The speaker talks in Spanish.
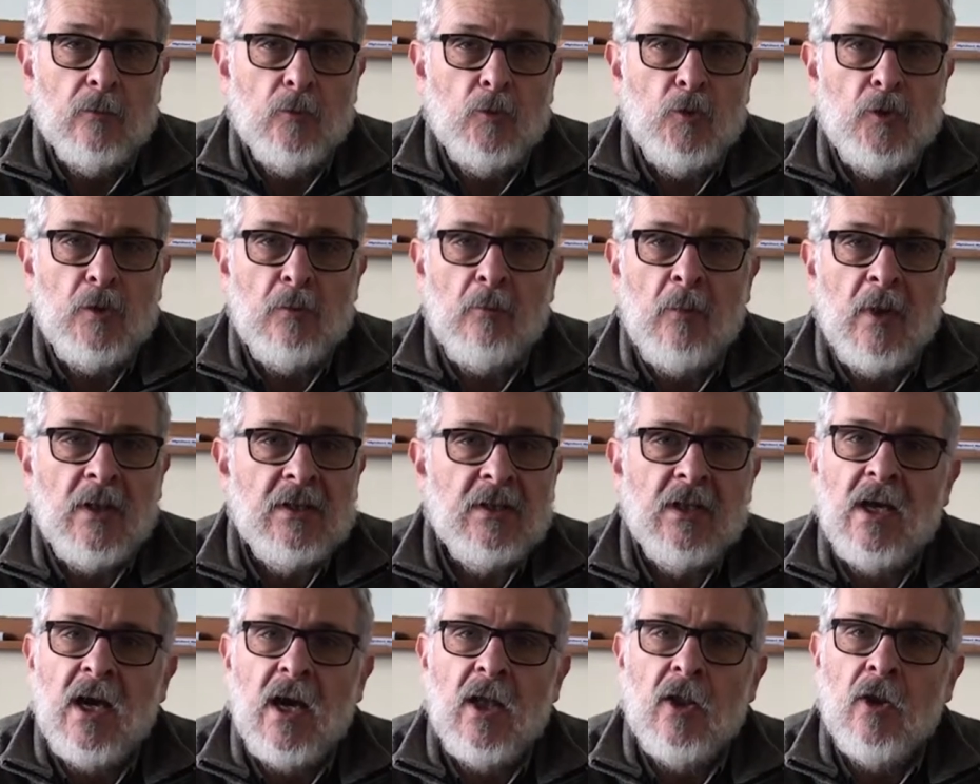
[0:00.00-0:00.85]
Un
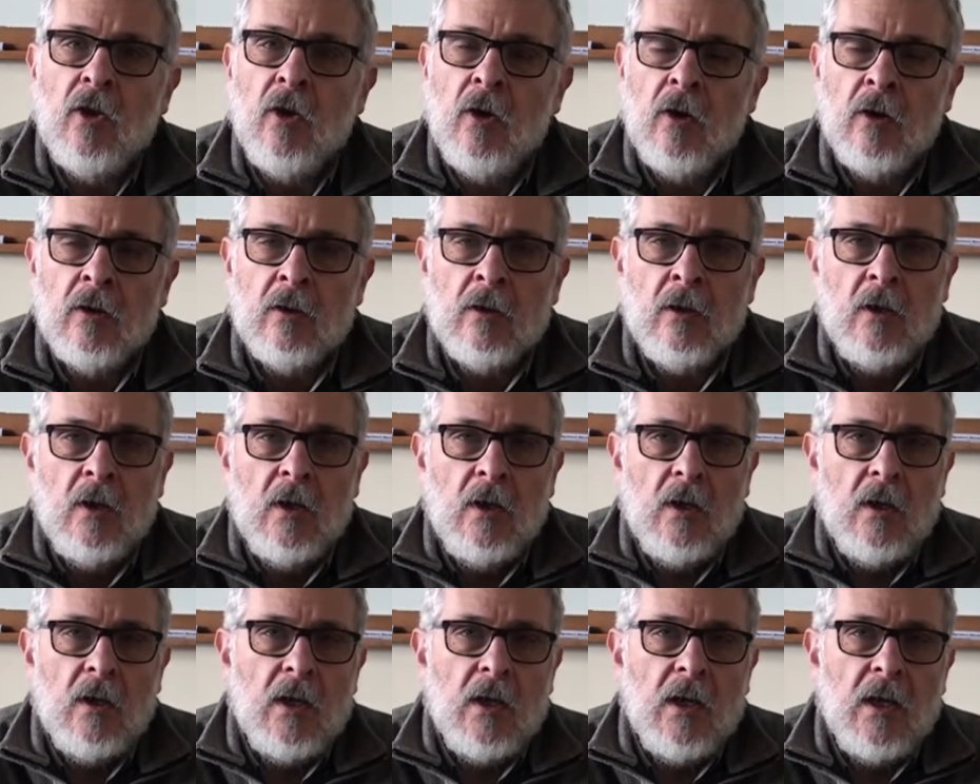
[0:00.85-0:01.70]
investigador
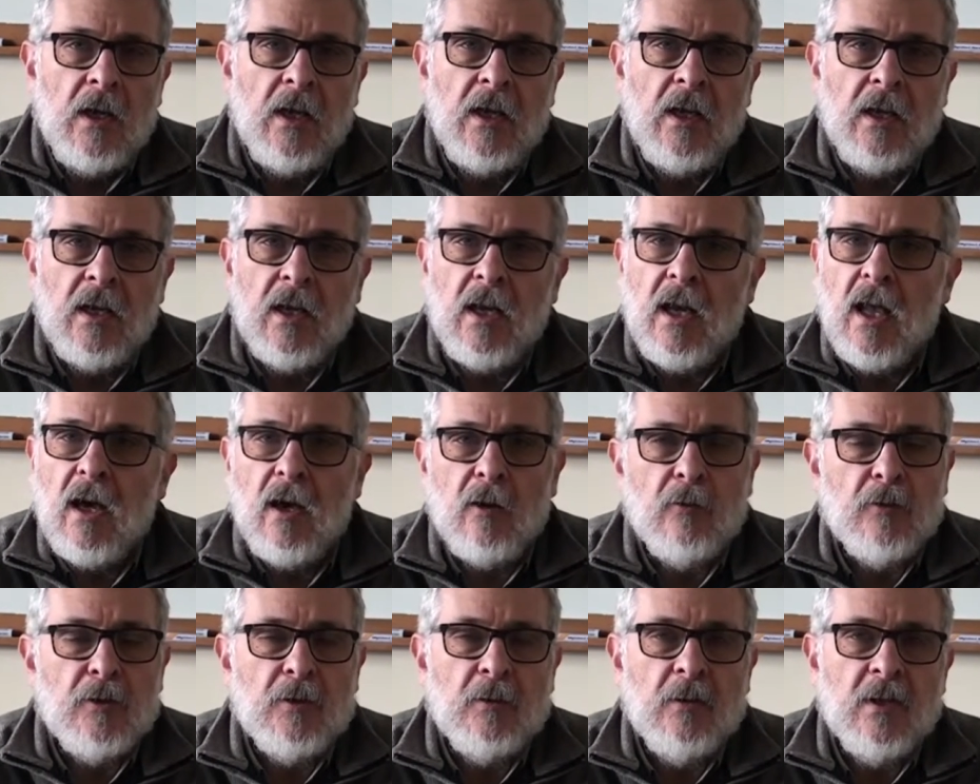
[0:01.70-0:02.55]
en
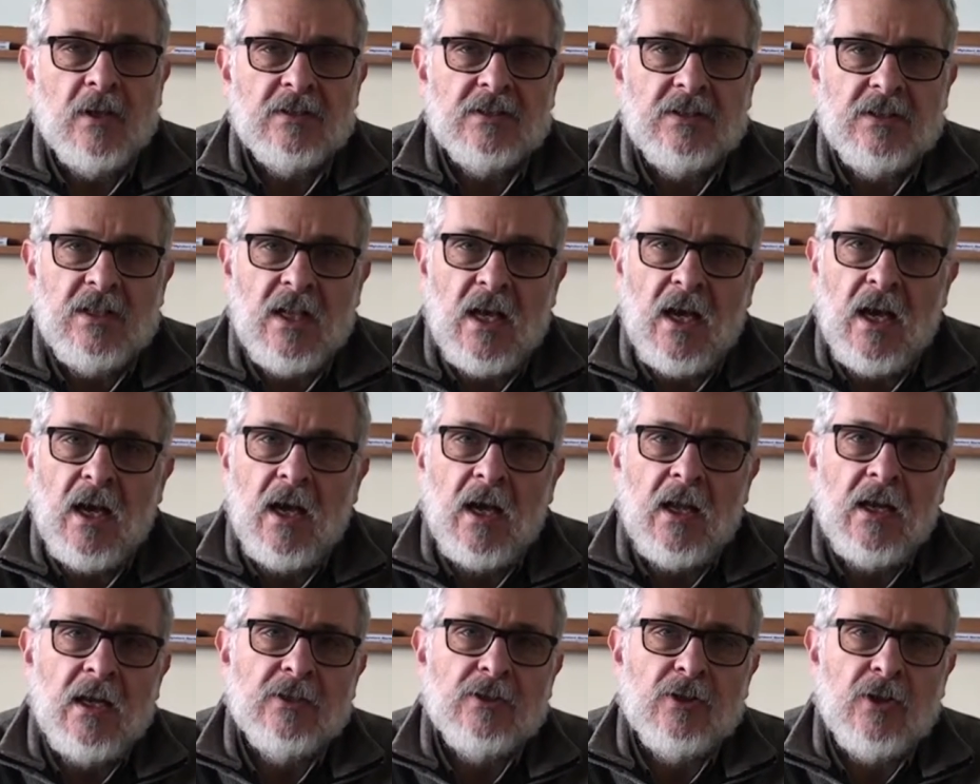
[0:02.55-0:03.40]
la
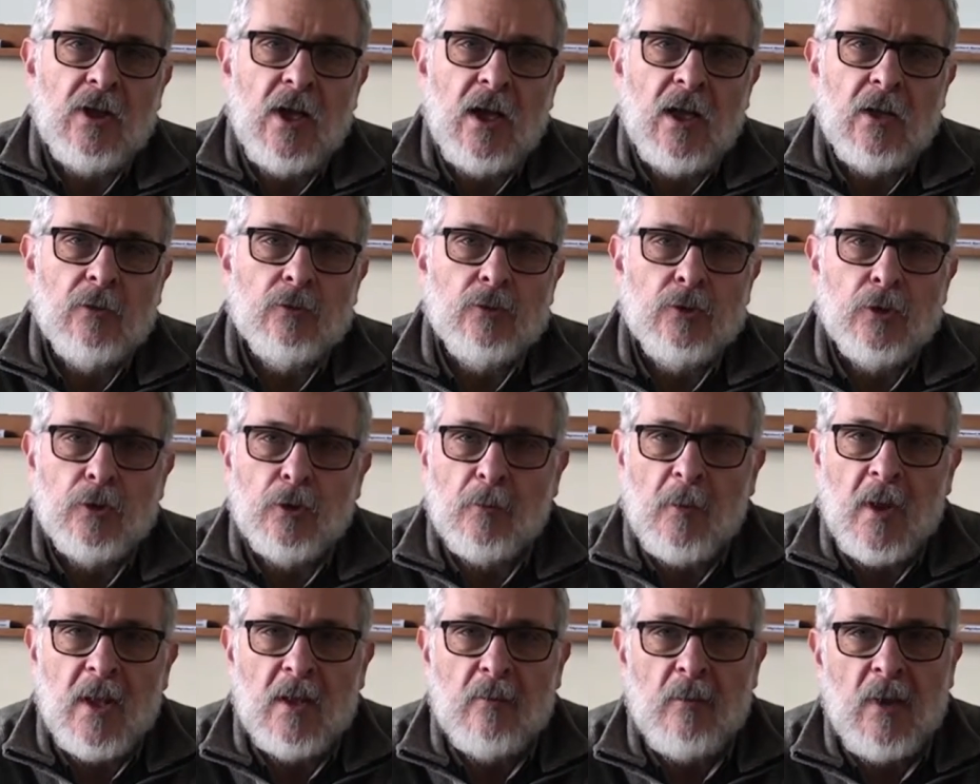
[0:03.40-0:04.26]
Universidad Nacional
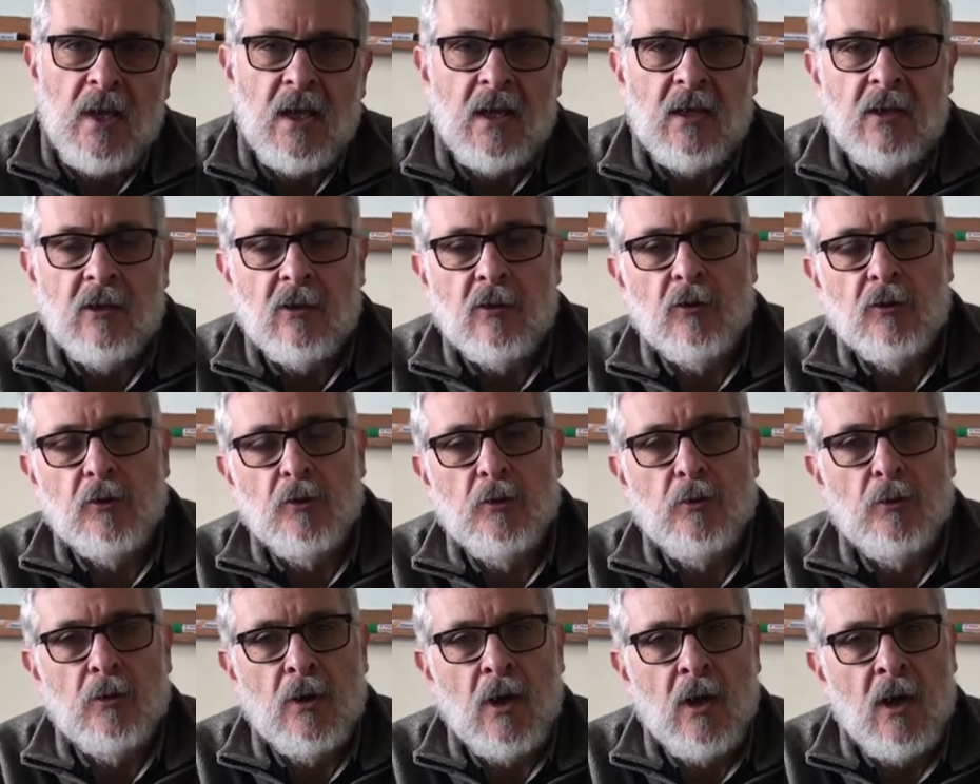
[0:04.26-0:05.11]
Autónoma de México
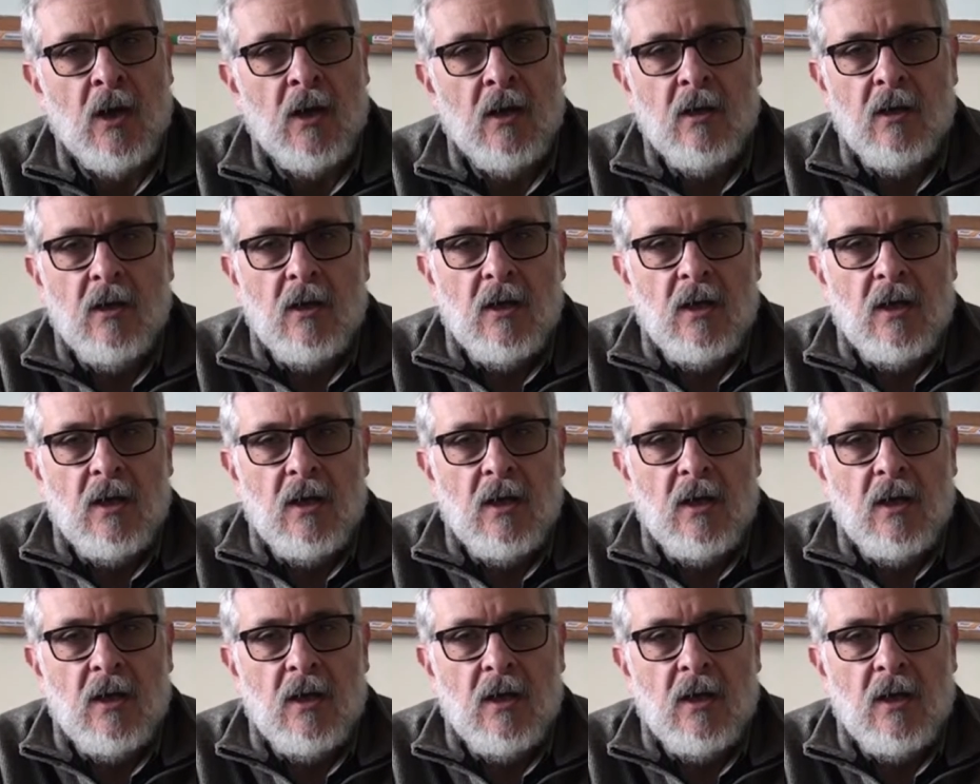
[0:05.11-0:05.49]
y una